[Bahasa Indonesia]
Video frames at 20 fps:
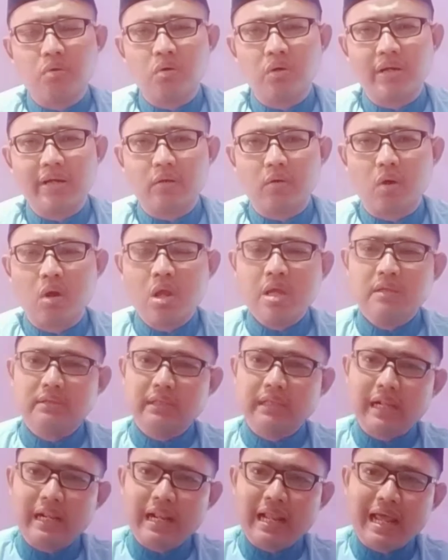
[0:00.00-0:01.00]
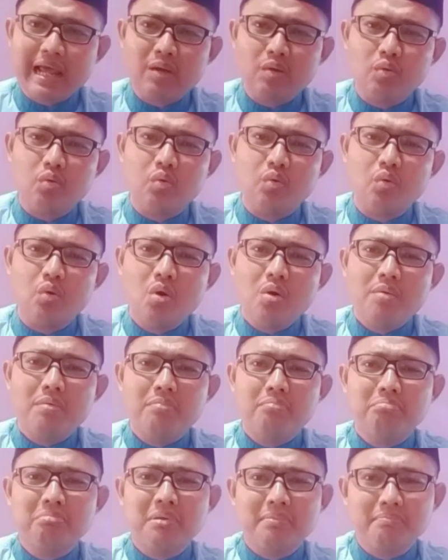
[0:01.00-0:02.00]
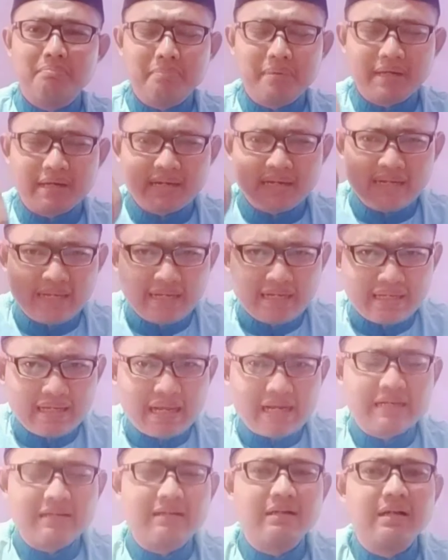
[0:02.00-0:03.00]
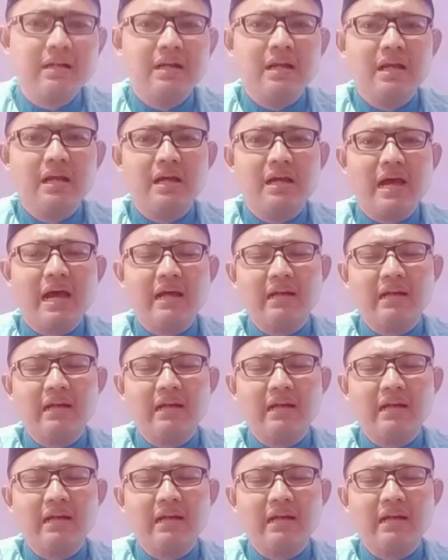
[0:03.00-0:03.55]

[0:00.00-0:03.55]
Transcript: Hurairah selalu memberikan uh,